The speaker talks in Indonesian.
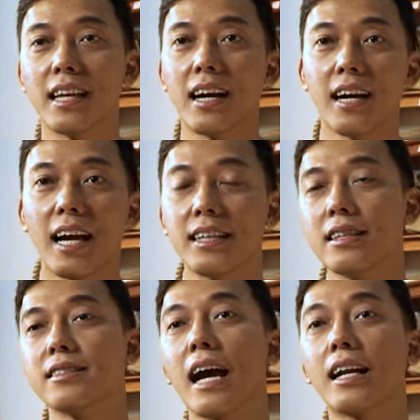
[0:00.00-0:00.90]
yang ada
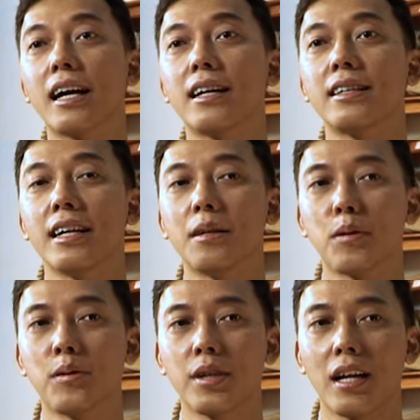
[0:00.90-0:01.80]
sekarang dengan
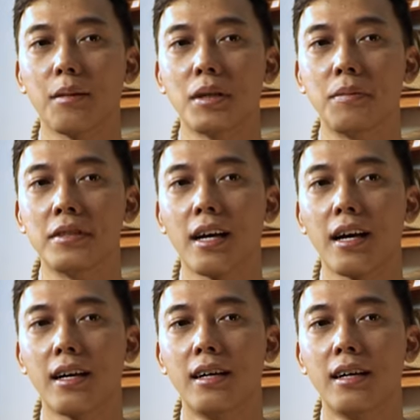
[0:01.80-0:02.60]
produk yang lebih bisa